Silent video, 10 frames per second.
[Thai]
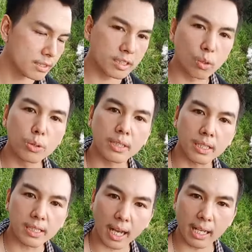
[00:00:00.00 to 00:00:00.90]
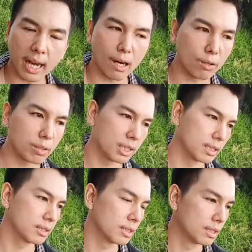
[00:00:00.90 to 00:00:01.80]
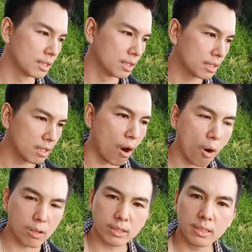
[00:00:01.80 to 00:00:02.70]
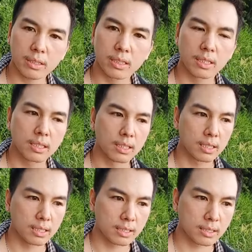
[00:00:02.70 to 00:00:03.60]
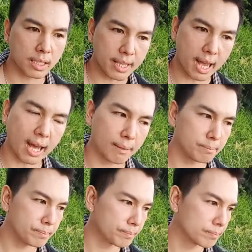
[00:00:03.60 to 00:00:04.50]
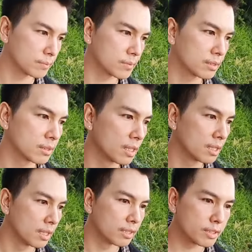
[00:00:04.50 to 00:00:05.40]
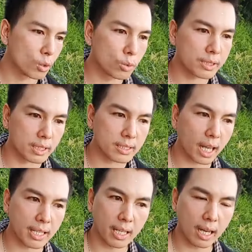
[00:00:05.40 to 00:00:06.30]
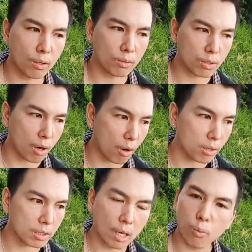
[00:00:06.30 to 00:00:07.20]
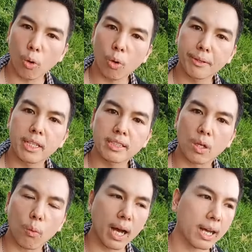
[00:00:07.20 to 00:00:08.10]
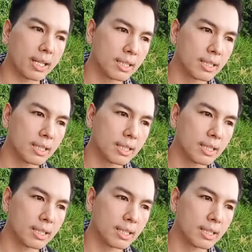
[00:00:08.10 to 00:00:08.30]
ซูสีไทยเฮาของสยามซูสีไทยเฮาของละโวเนื่องจากว่า